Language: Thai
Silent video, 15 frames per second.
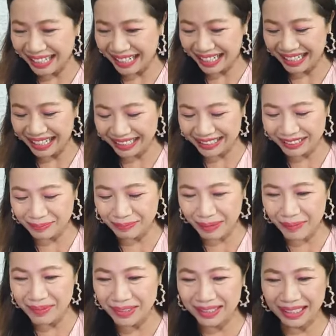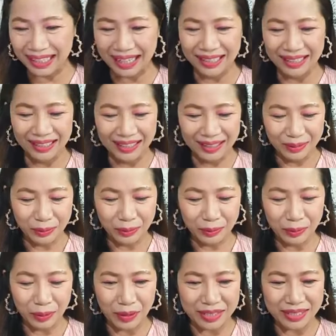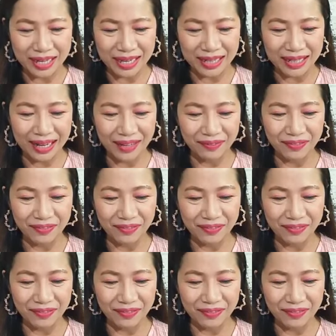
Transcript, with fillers: อ่าเดี๋ยวแป๊บนึงนะคะคุณหนูขอแชร์หน้า